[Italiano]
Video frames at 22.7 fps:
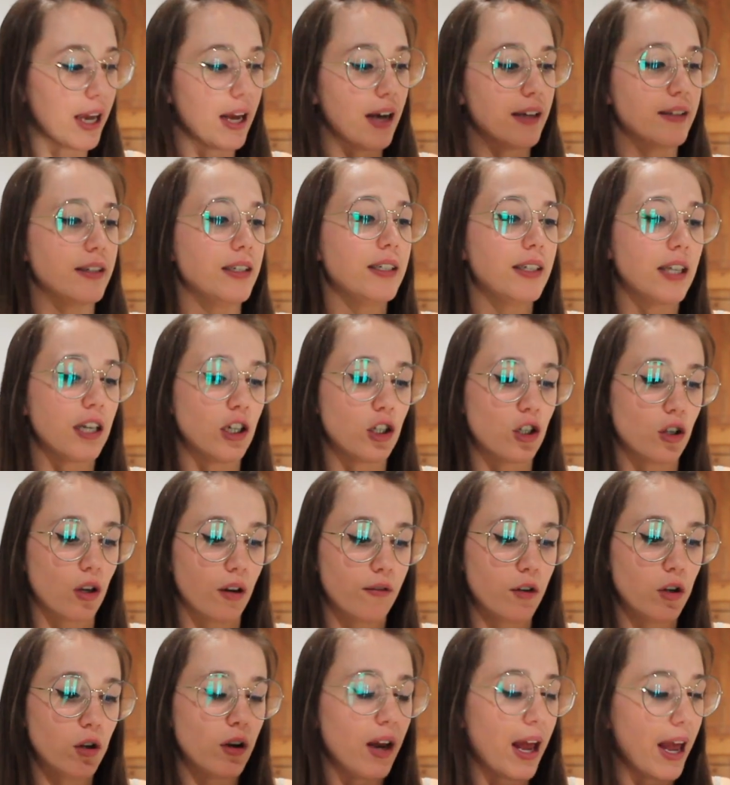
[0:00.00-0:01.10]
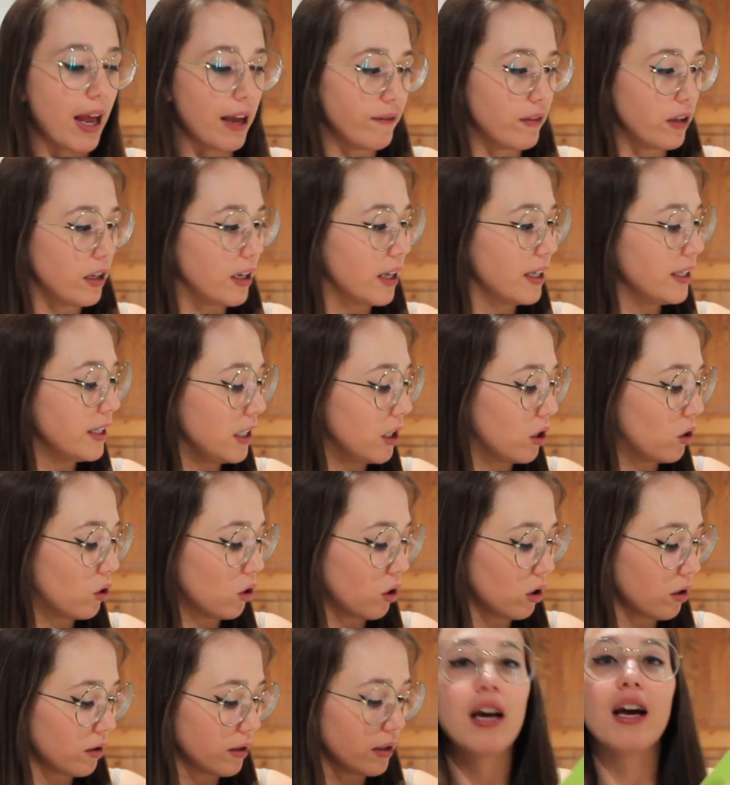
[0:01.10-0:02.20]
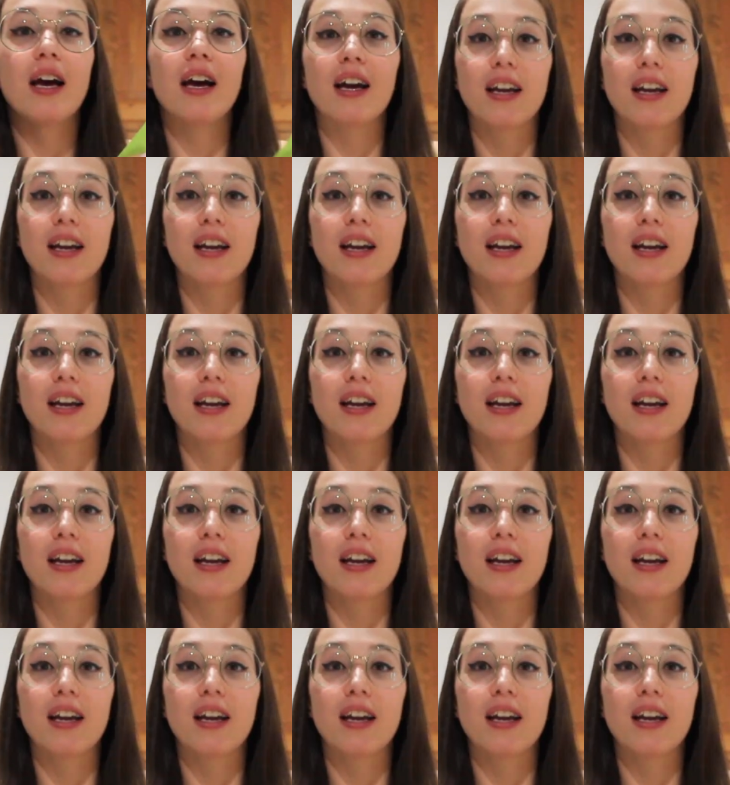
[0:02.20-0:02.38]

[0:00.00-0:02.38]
casa editrice ora ve, lo re, ve la dico,